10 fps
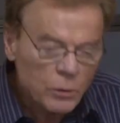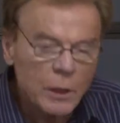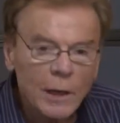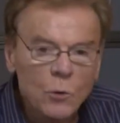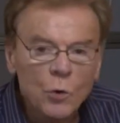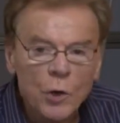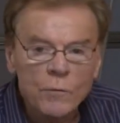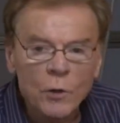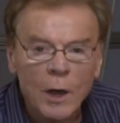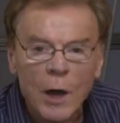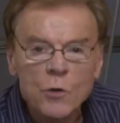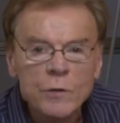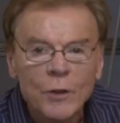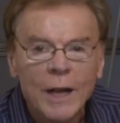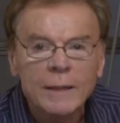Dialog und Öffnung nach
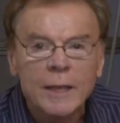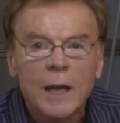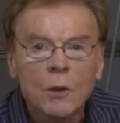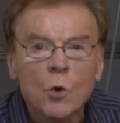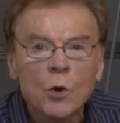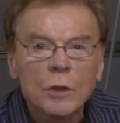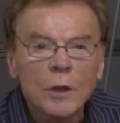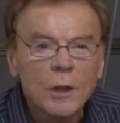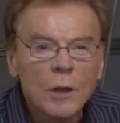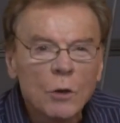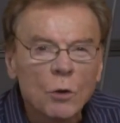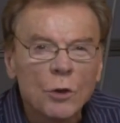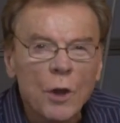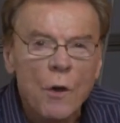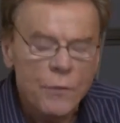außen verlangt Dialog
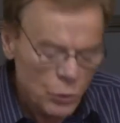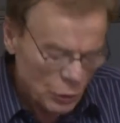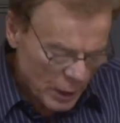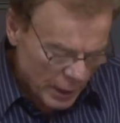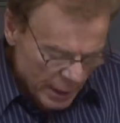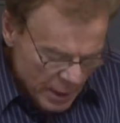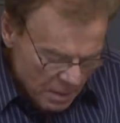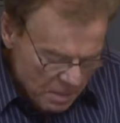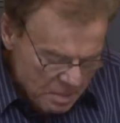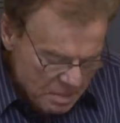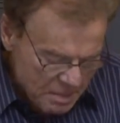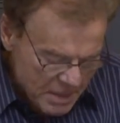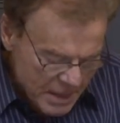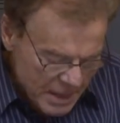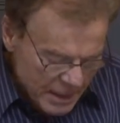und Öffnung nach innen.
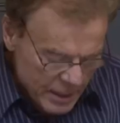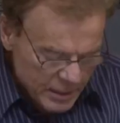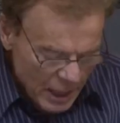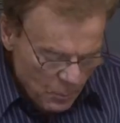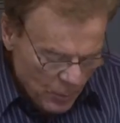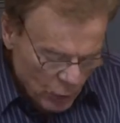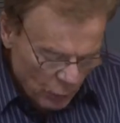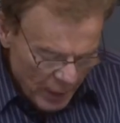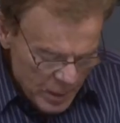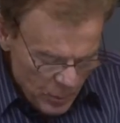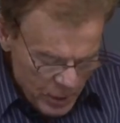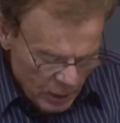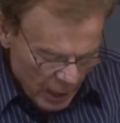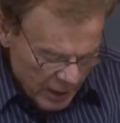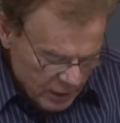Hieß Abbau der
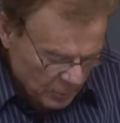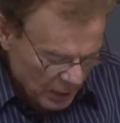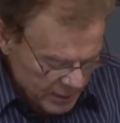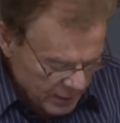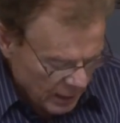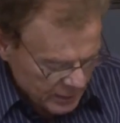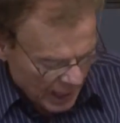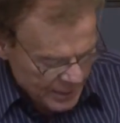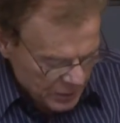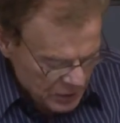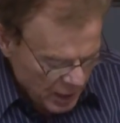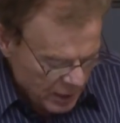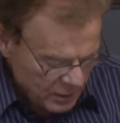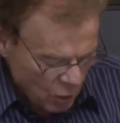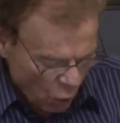Feindbilder, Akzeptanz des
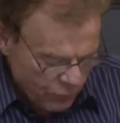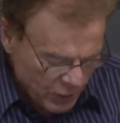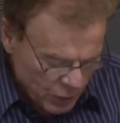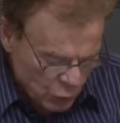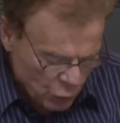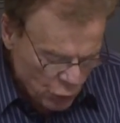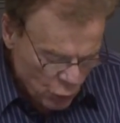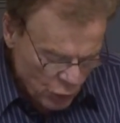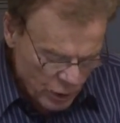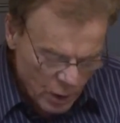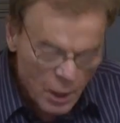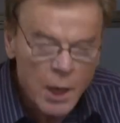Andersdenken, offene Diskussion,